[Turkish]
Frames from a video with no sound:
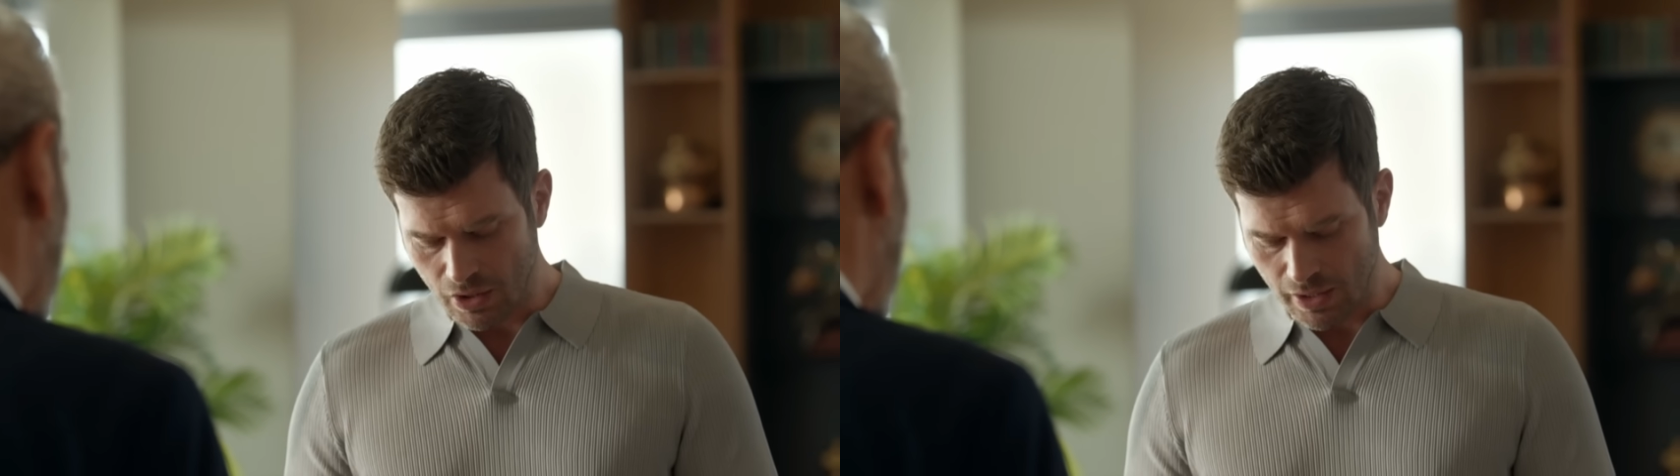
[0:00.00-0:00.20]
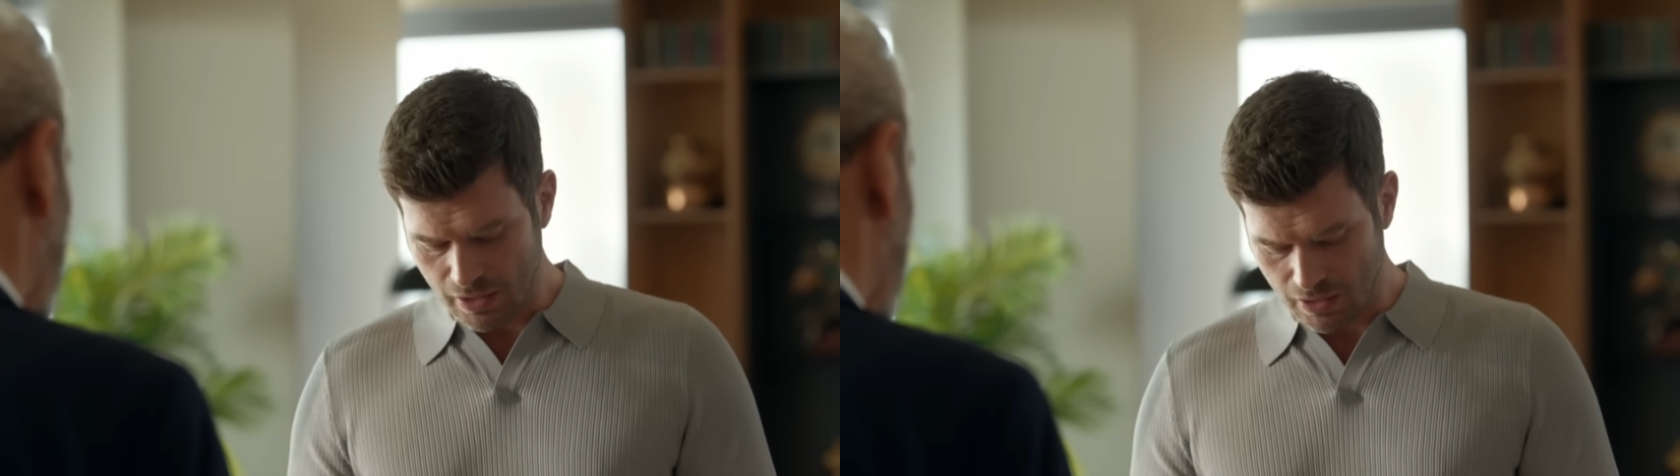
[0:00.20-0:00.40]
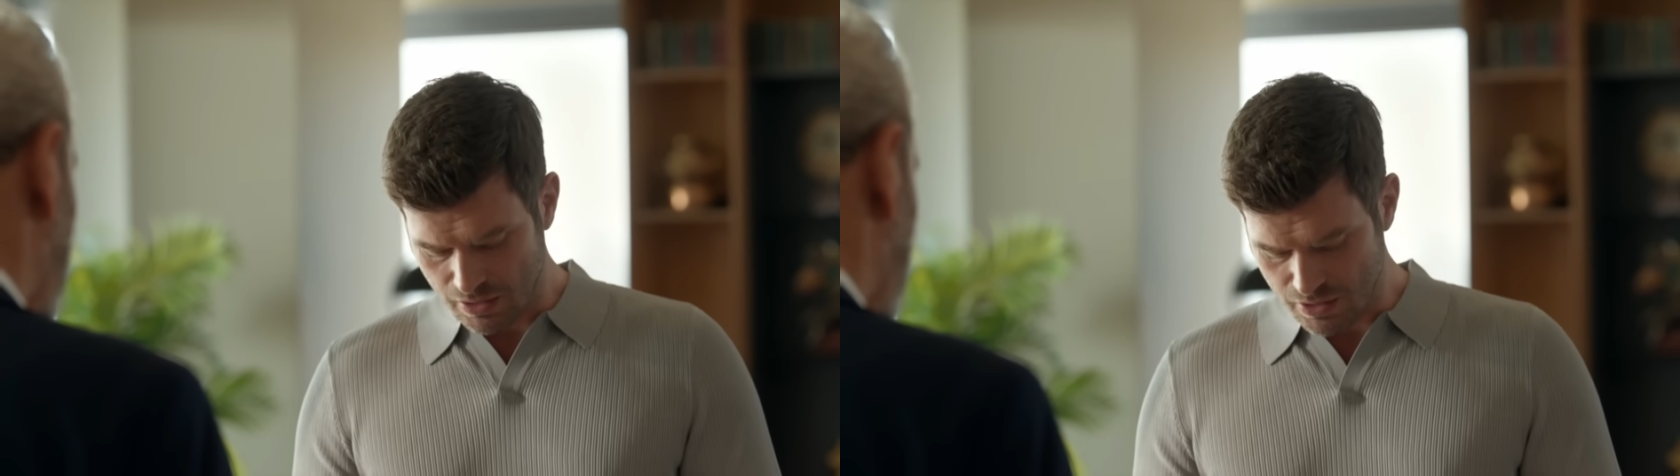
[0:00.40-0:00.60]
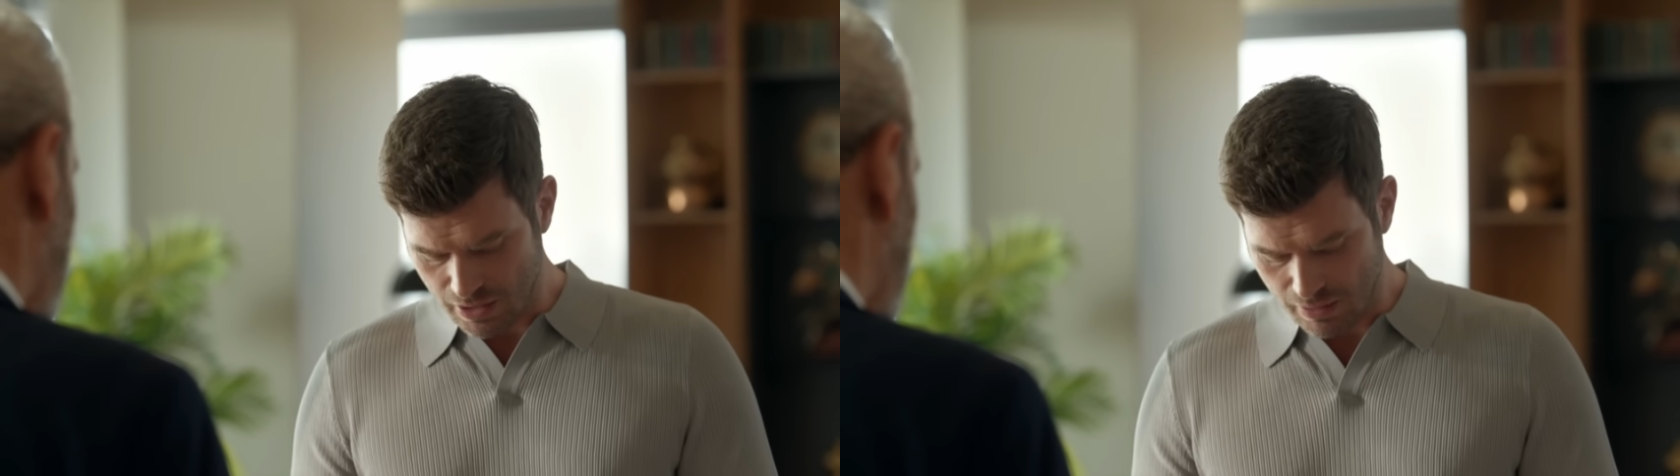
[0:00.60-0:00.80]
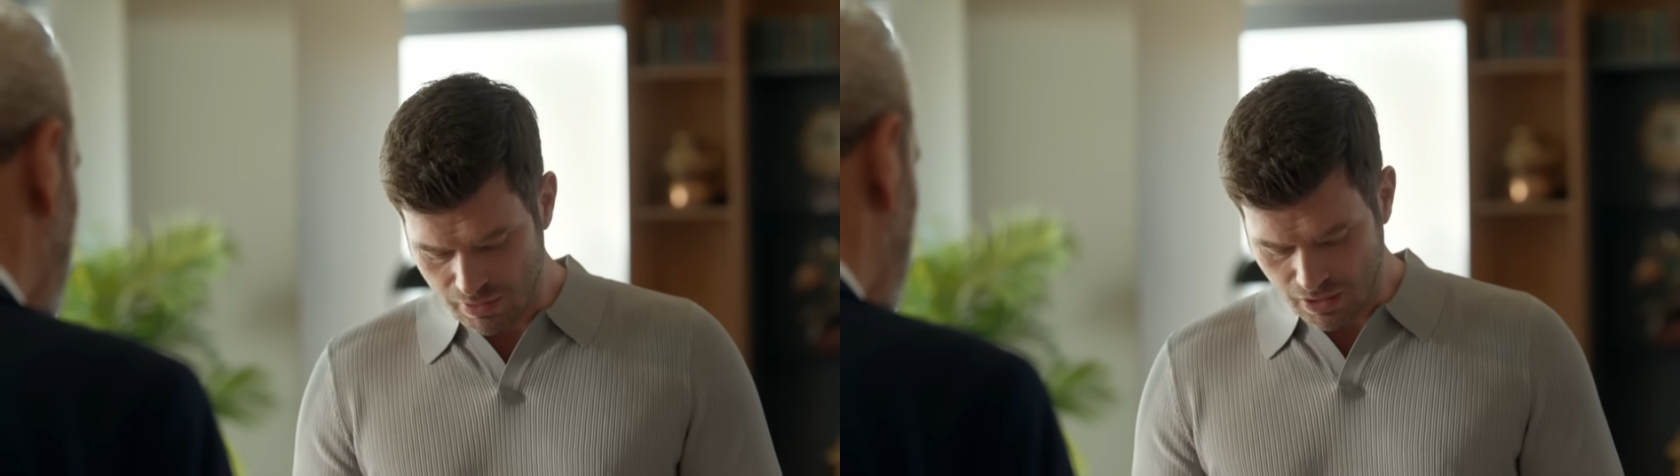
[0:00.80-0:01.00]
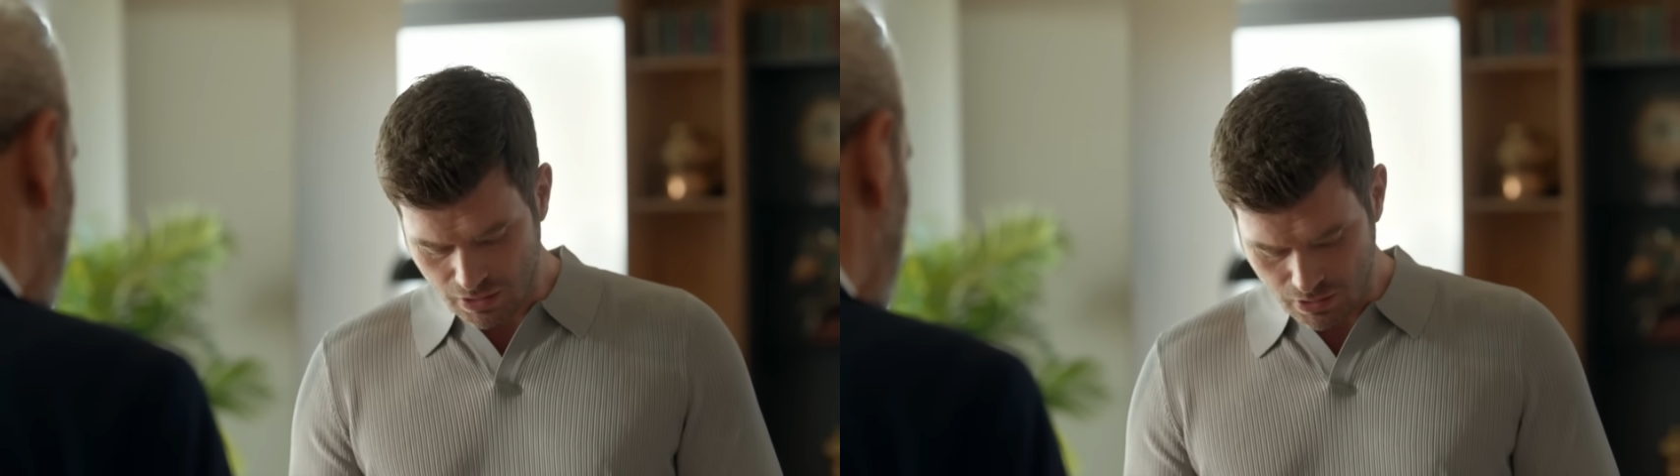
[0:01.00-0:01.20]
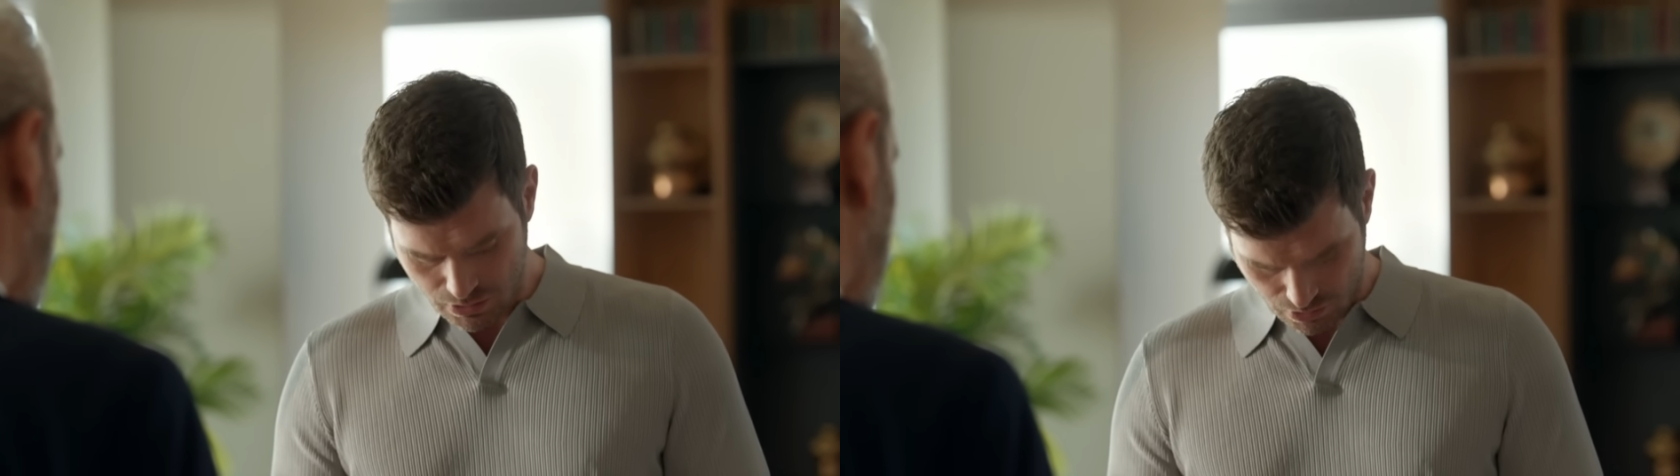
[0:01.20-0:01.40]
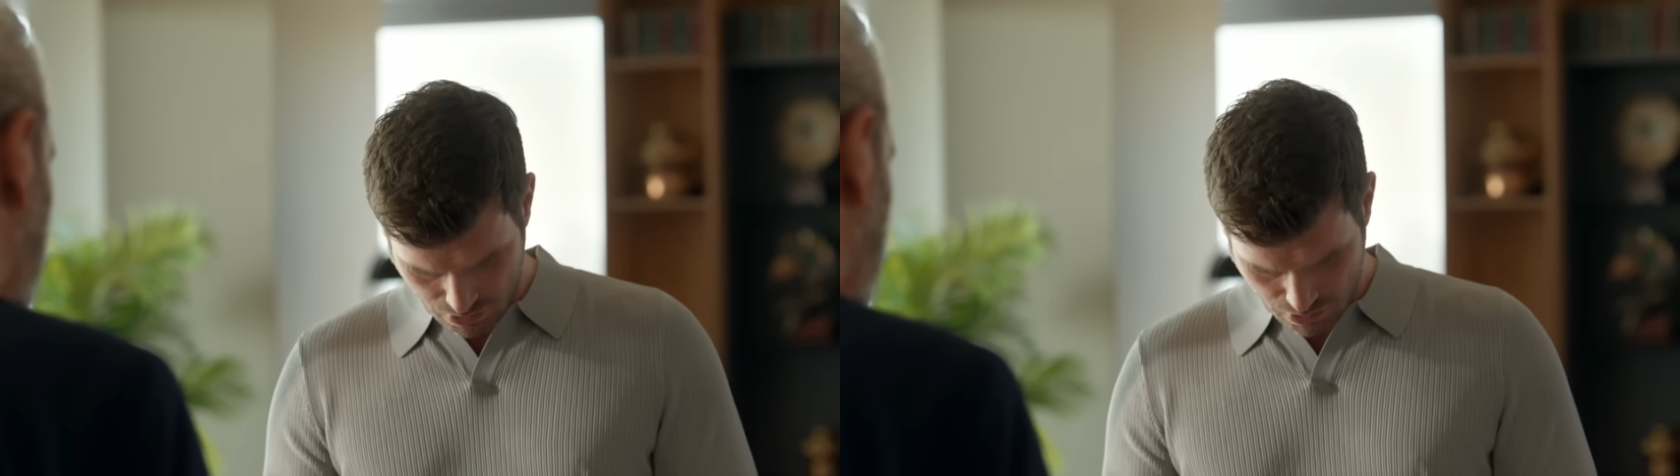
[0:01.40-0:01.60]
Eğlence, emlak,
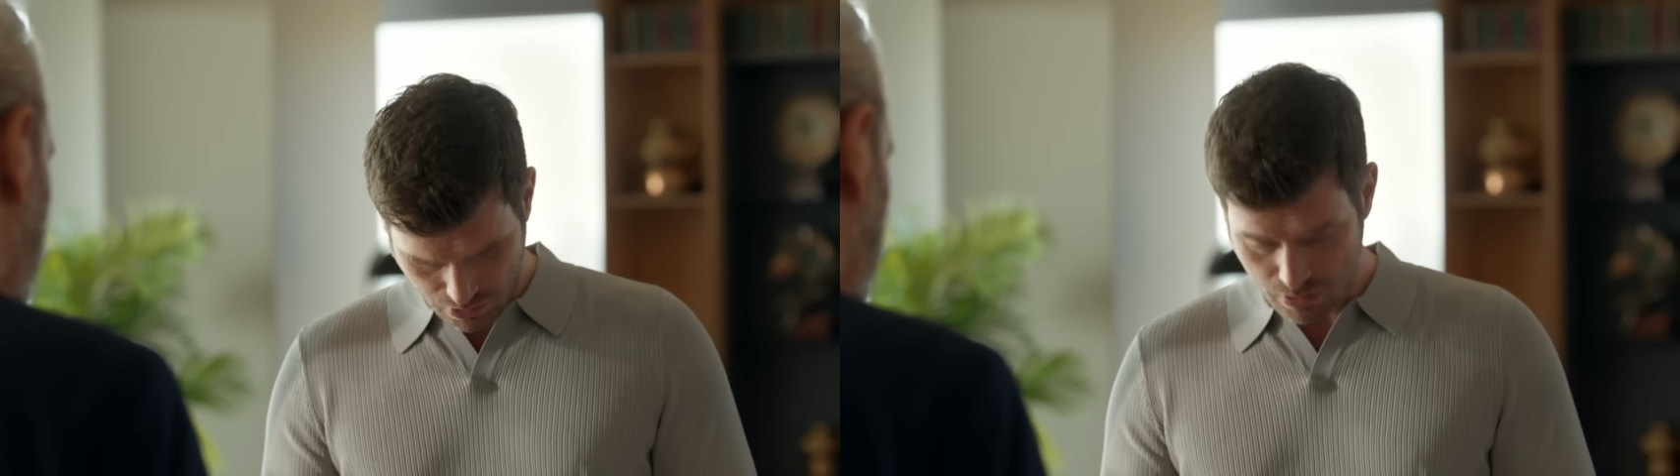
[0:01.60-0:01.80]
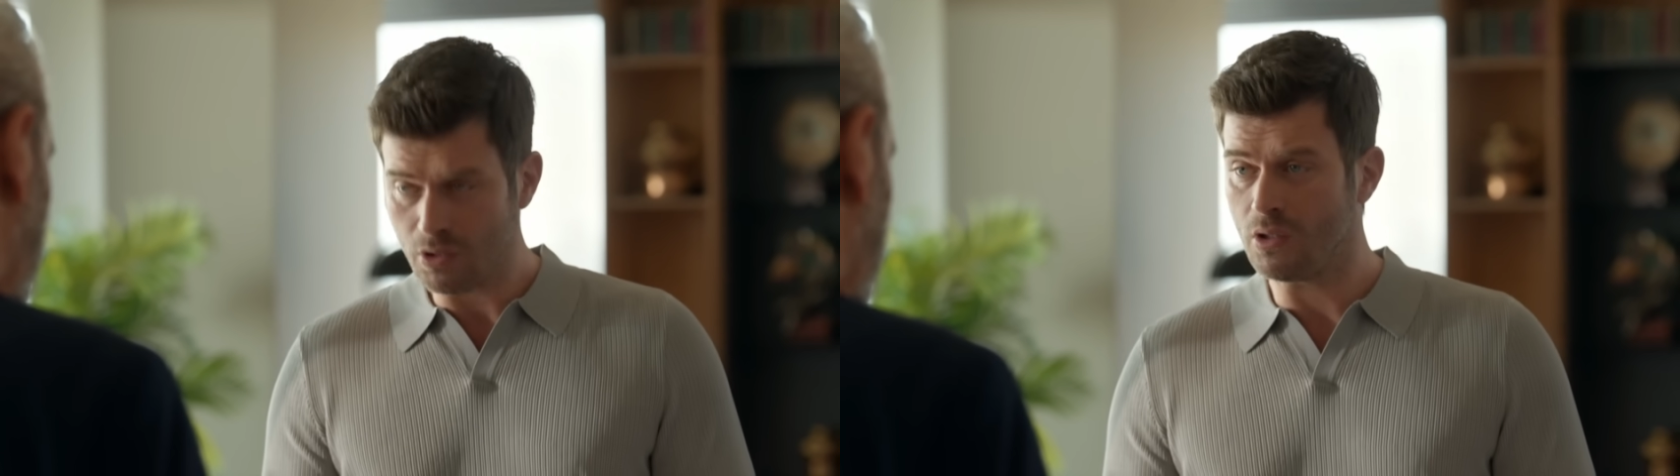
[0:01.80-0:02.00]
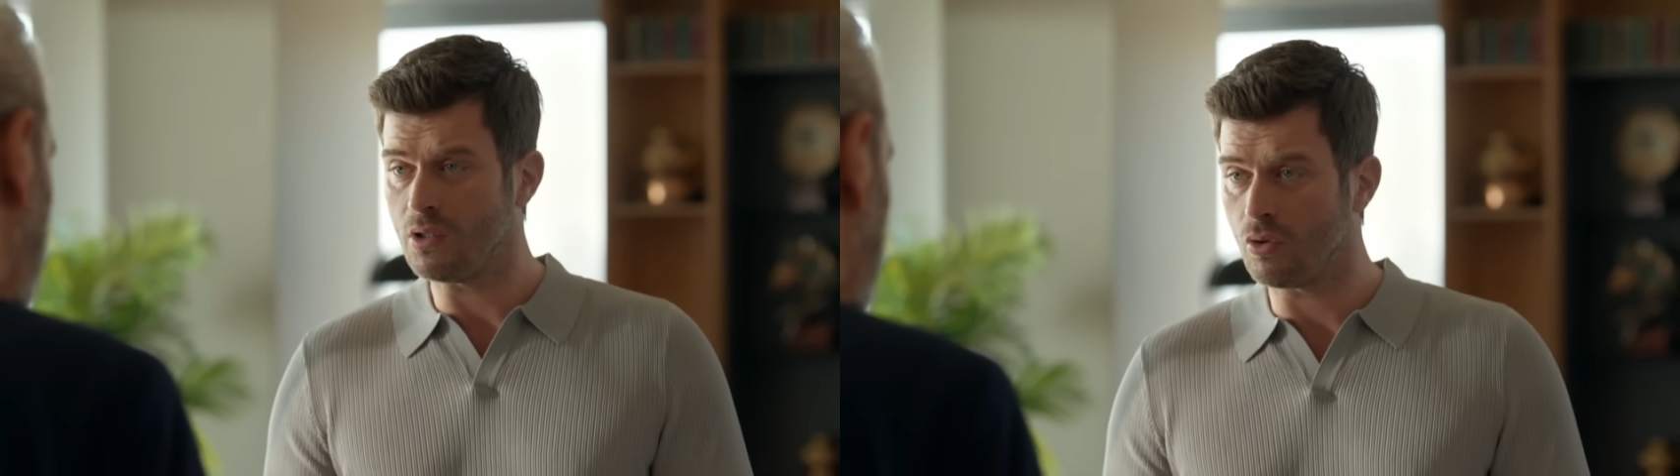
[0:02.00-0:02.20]
ha?